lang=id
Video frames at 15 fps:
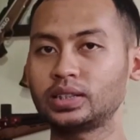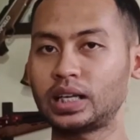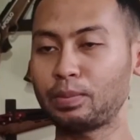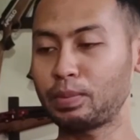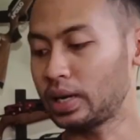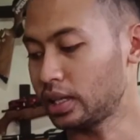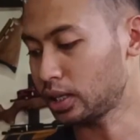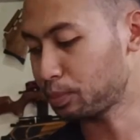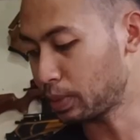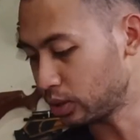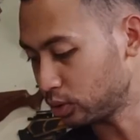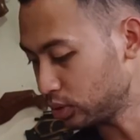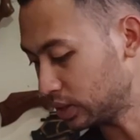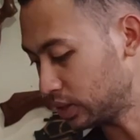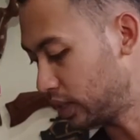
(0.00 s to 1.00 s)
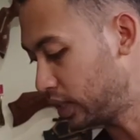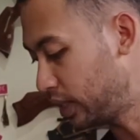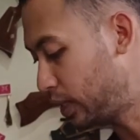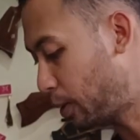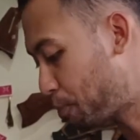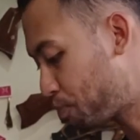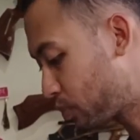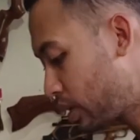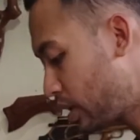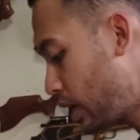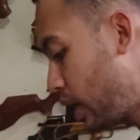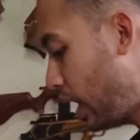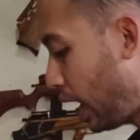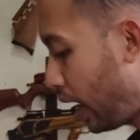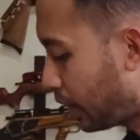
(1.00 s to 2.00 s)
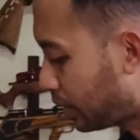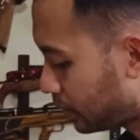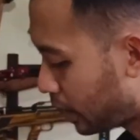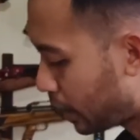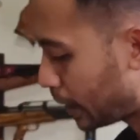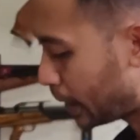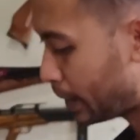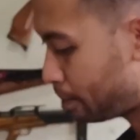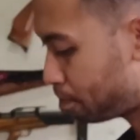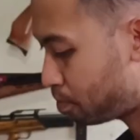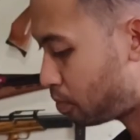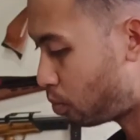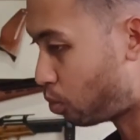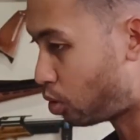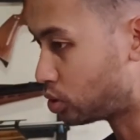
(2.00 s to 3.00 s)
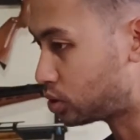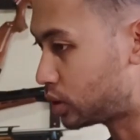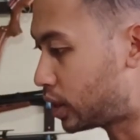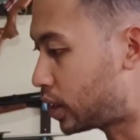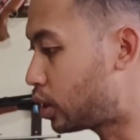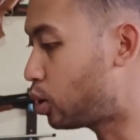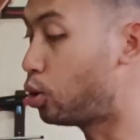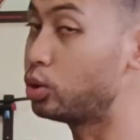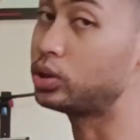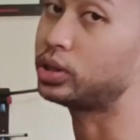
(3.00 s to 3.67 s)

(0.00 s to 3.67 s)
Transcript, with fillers: senapan yang terbaru di sini ada Moser